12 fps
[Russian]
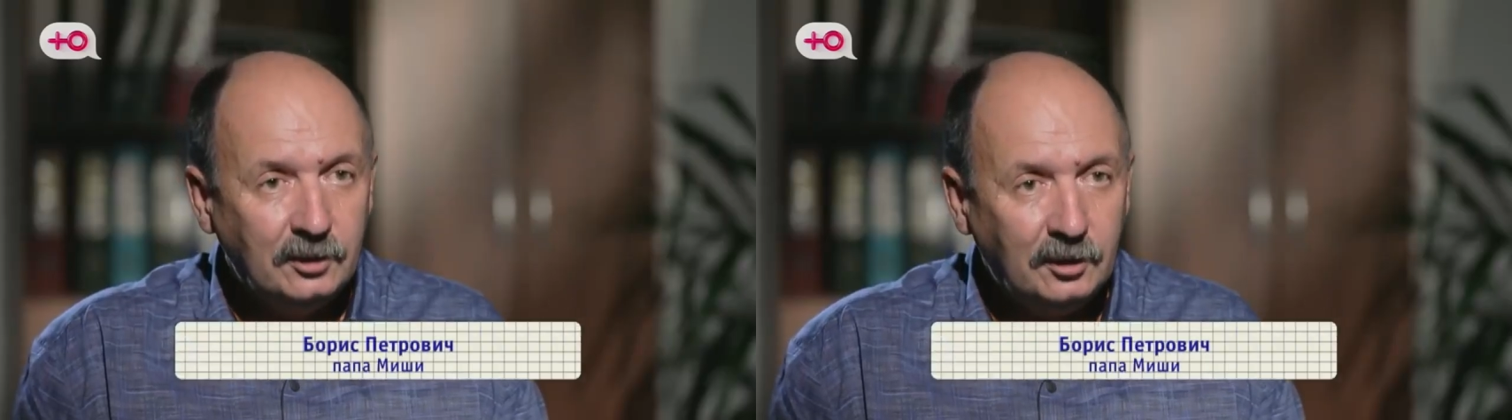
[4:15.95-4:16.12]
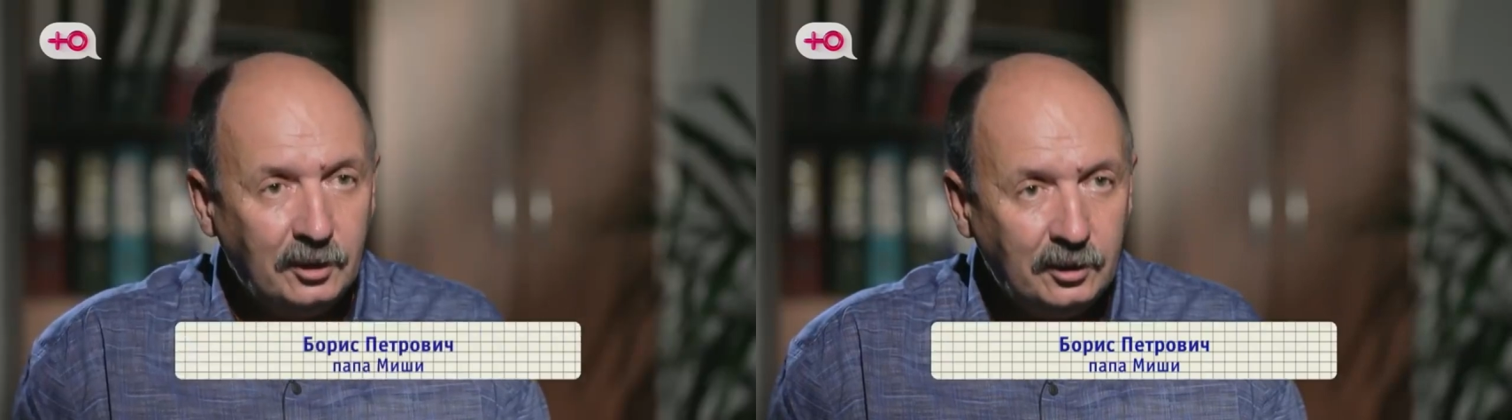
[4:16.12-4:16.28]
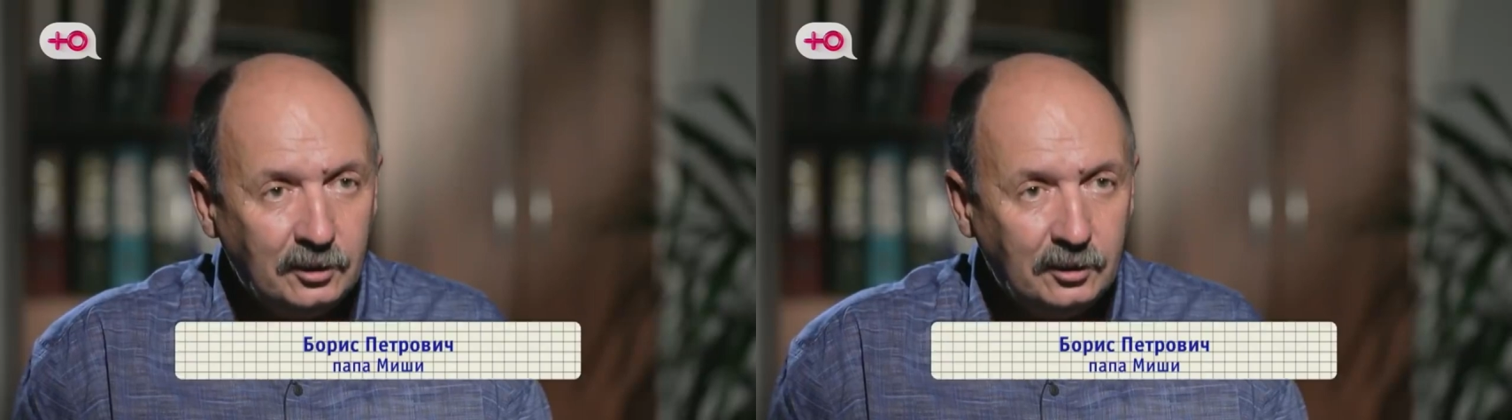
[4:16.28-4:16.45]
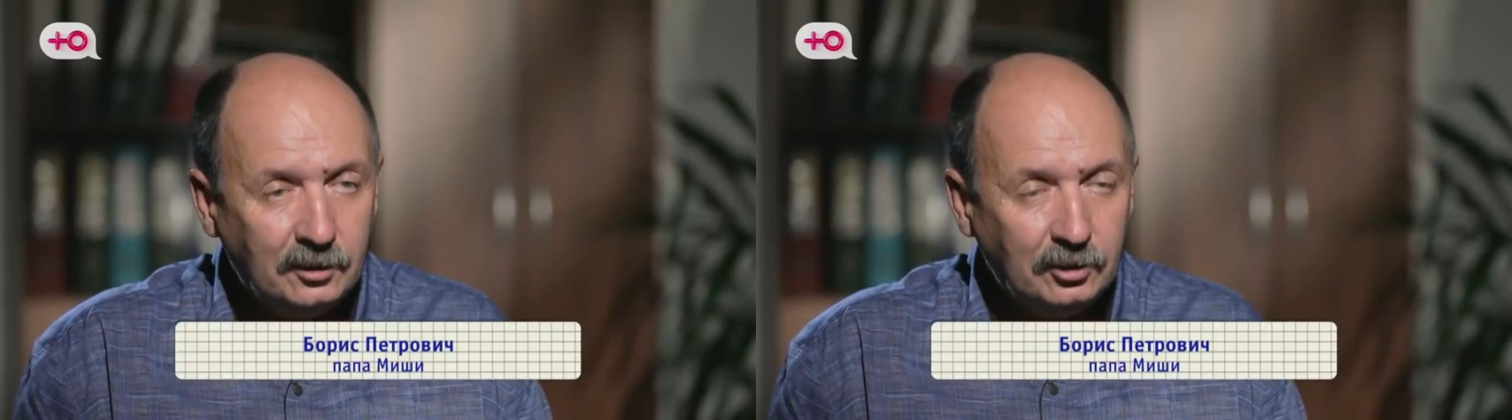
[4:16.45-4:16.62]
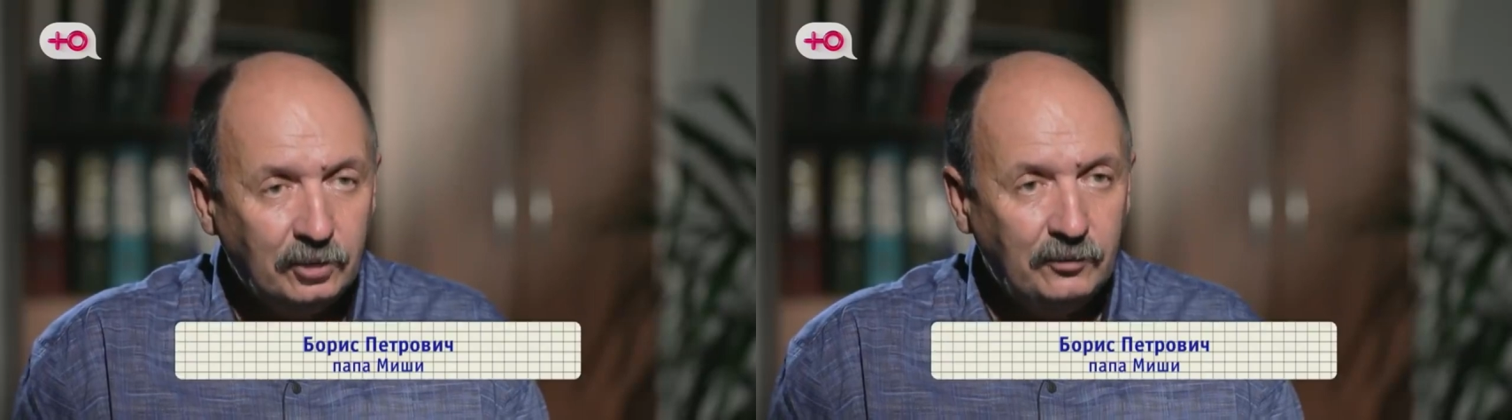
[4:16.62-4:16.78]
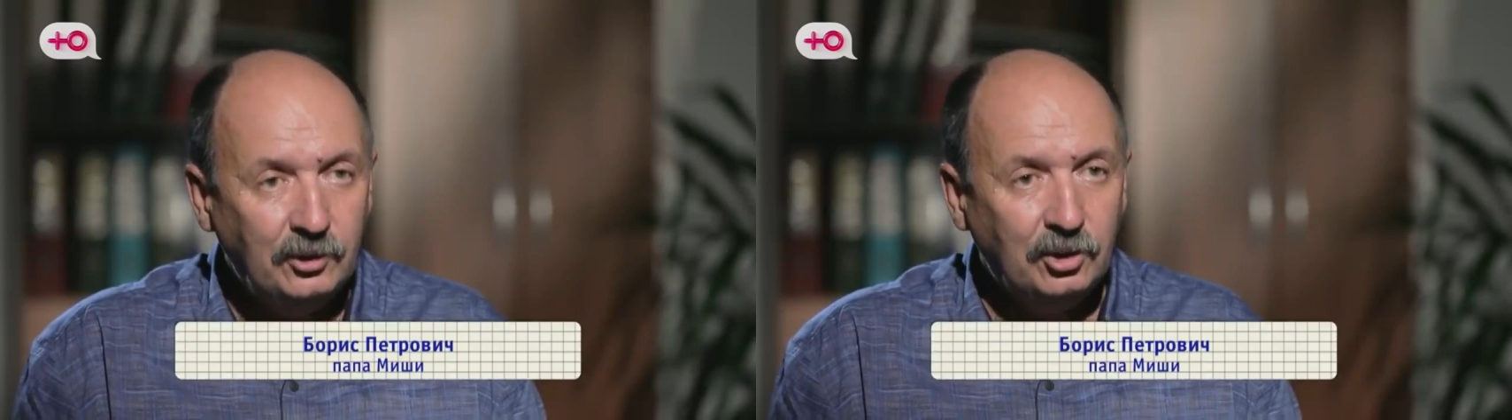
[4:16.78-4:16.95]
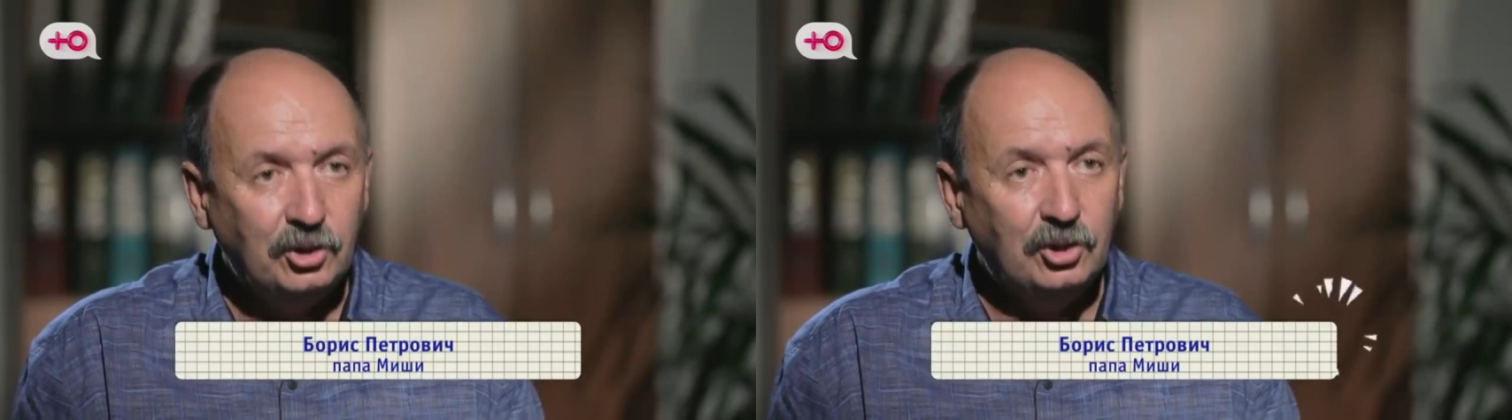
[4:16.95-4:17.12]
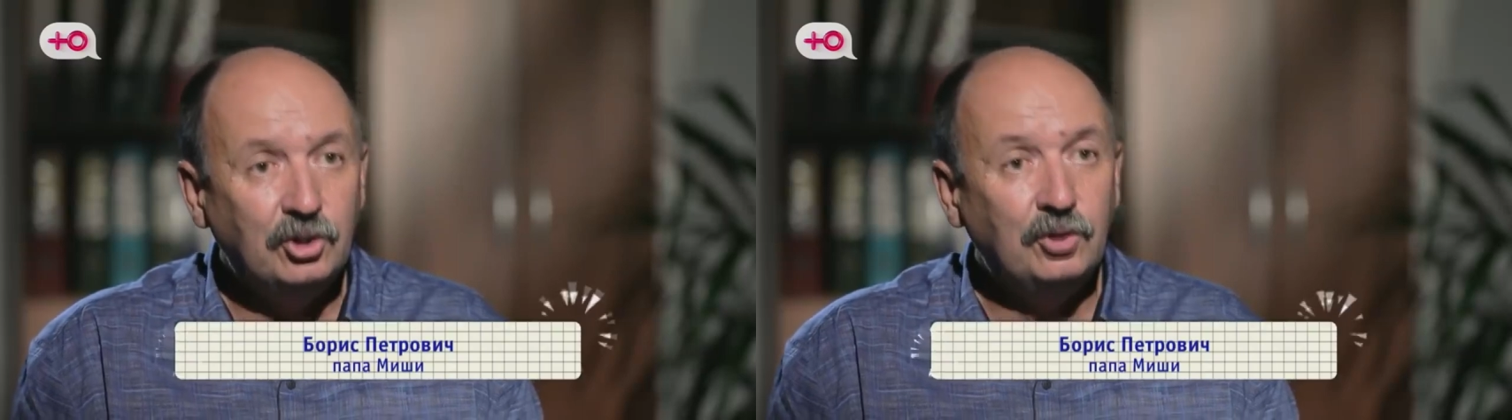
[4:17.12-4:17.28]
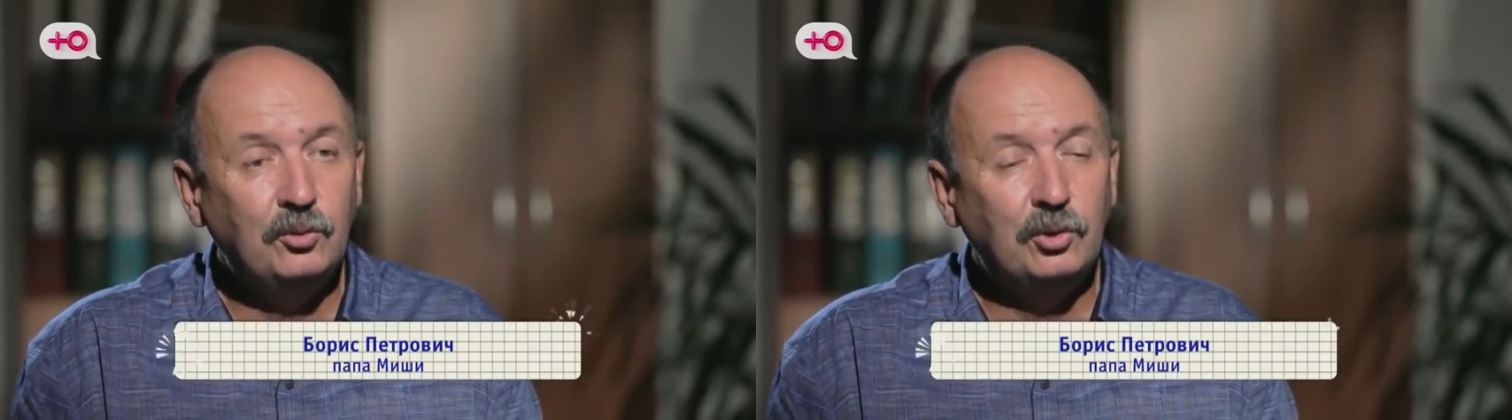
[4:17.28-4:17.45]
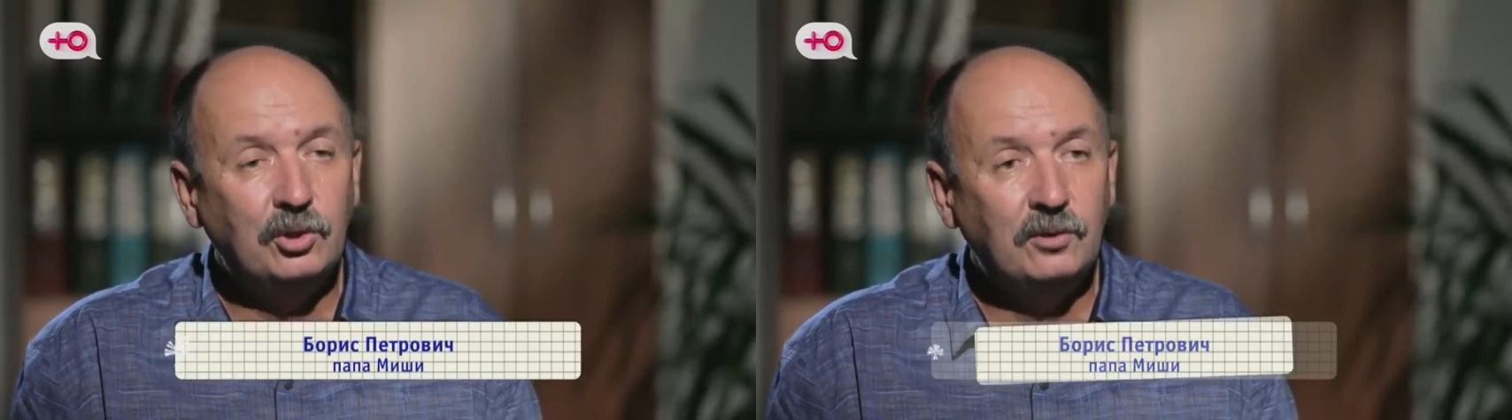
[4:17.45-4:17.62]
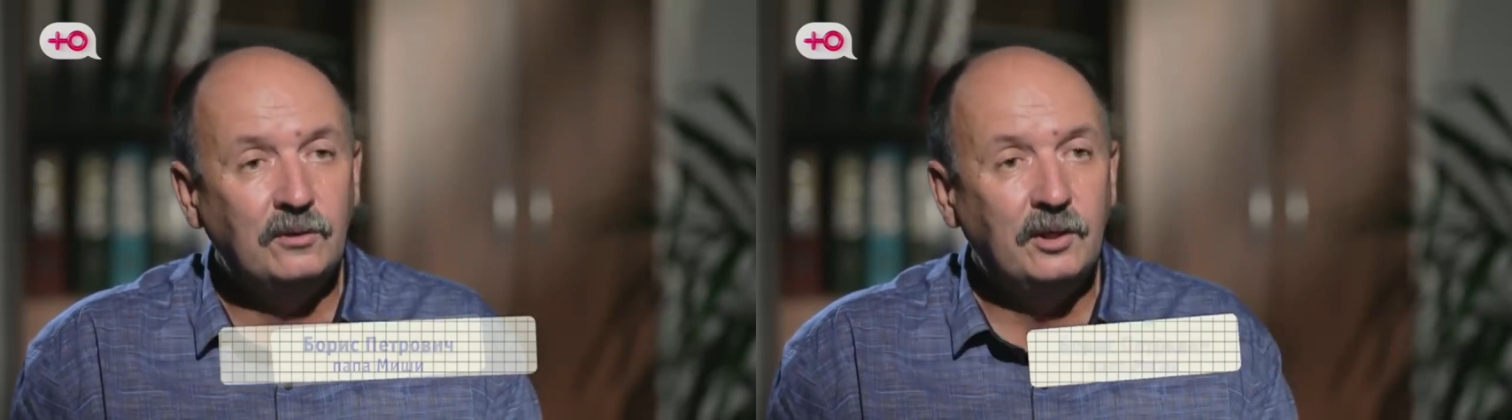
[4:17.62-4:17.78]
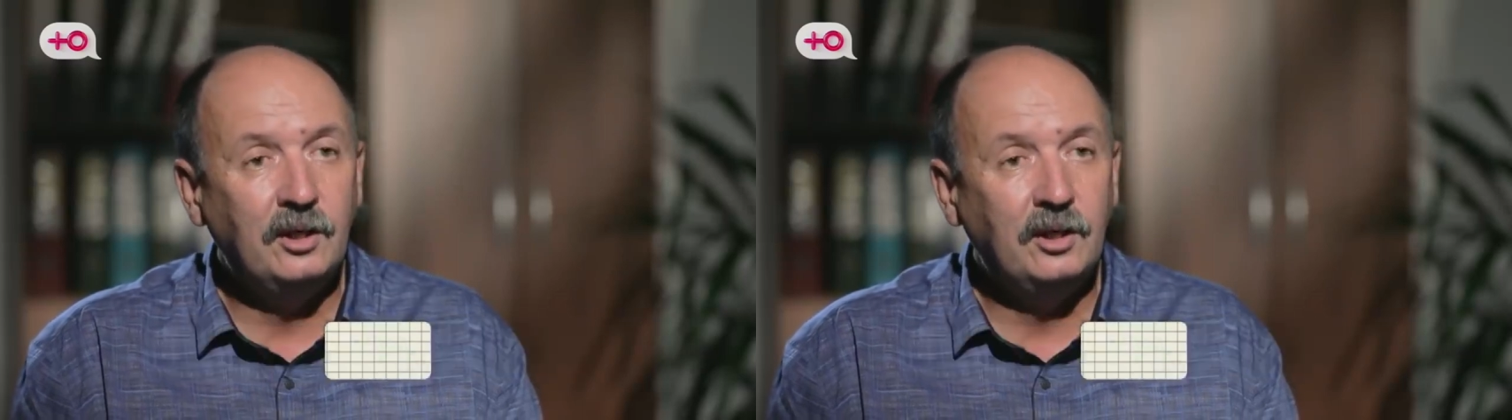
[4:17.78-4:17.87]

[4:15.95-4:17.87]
рожать. Потому что,